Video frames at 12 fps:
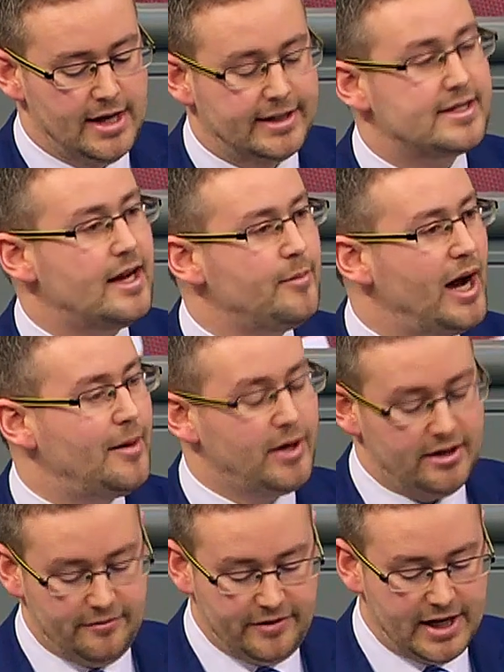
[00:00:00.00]
Deshalb
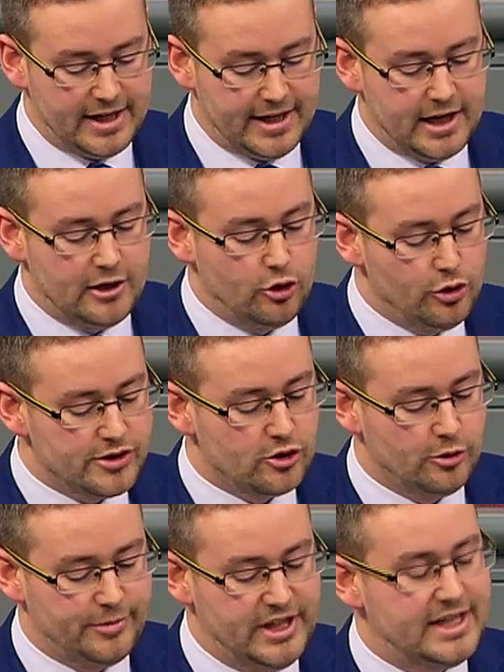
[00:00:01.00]
arbeiten wir an einer
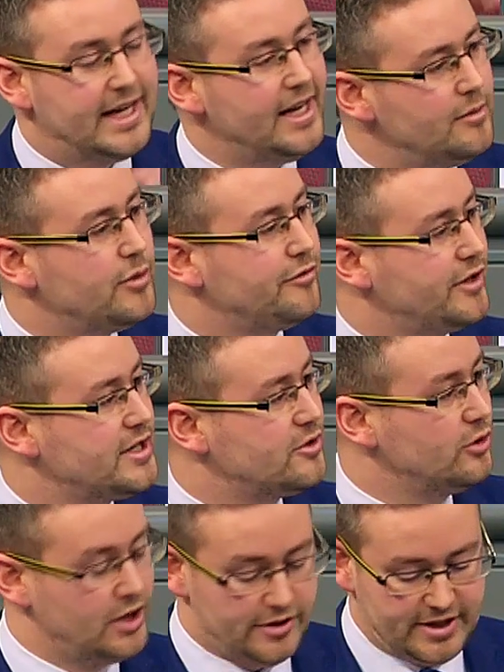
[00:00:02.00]
Lösung, um die
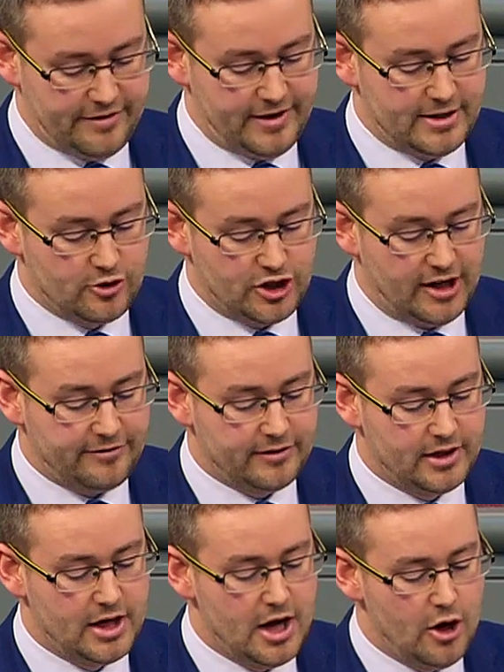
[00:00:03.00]
Kettenbefristungen aus der Welt zu
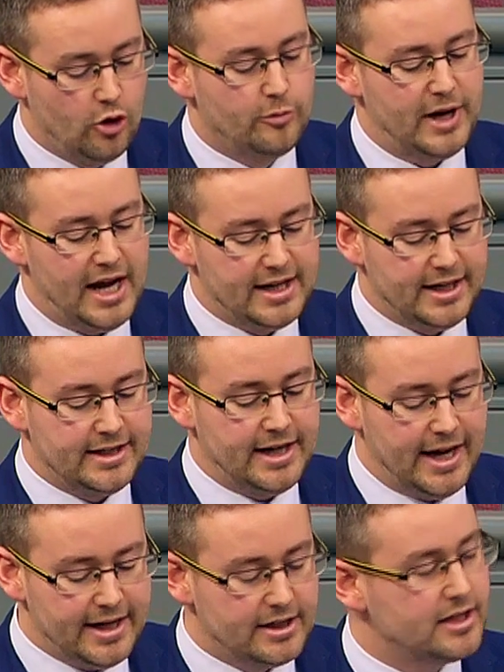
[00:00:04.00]
schaffen und planen einen
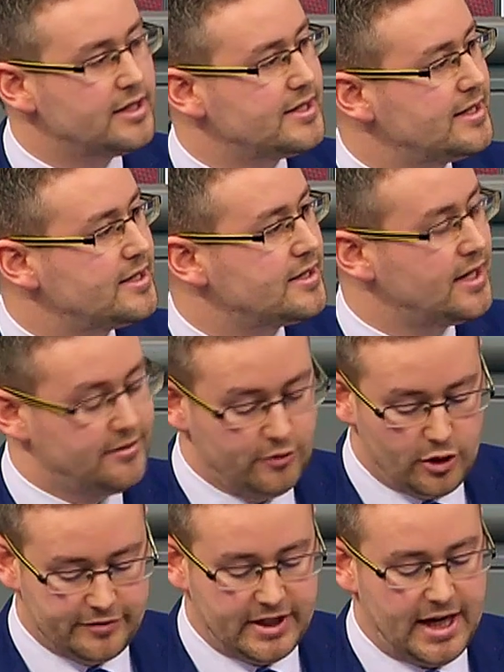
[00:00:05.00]
eigenen
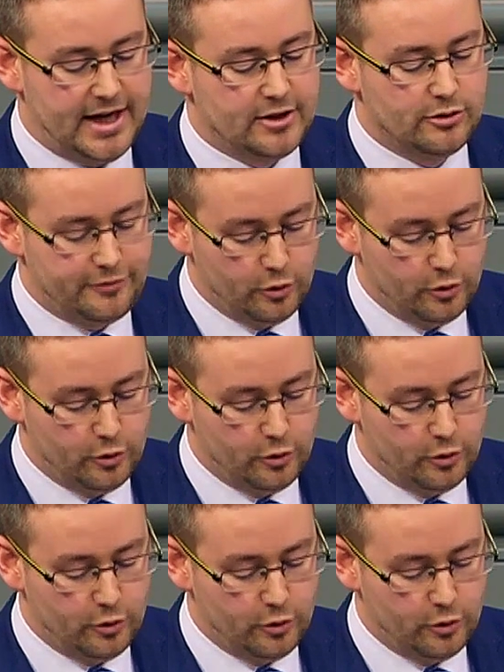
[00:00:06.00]
Gesetzesentwurf, der Hand und